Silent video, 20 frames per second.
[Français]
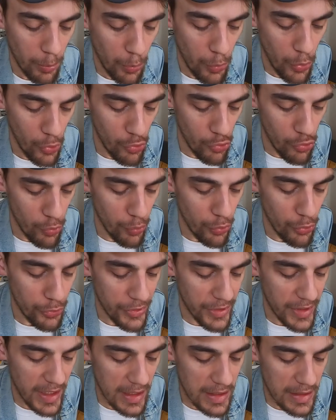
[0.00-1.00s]
Beaucoup
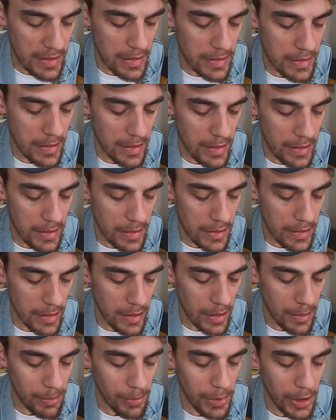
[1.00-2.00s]
plus tard,
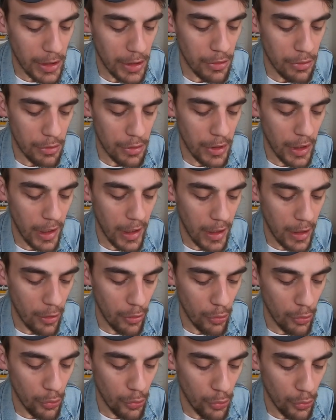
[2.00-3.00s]
c'est-à-dire a priori
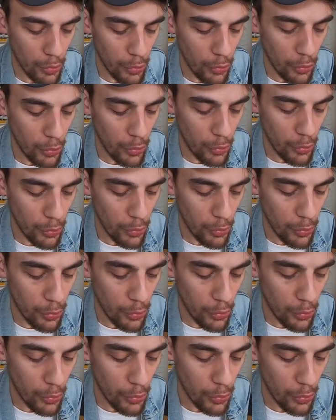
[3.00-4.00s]
le, le,
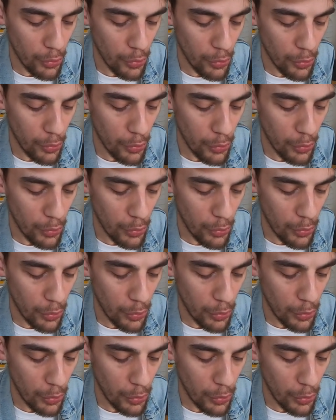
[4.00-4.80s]
le...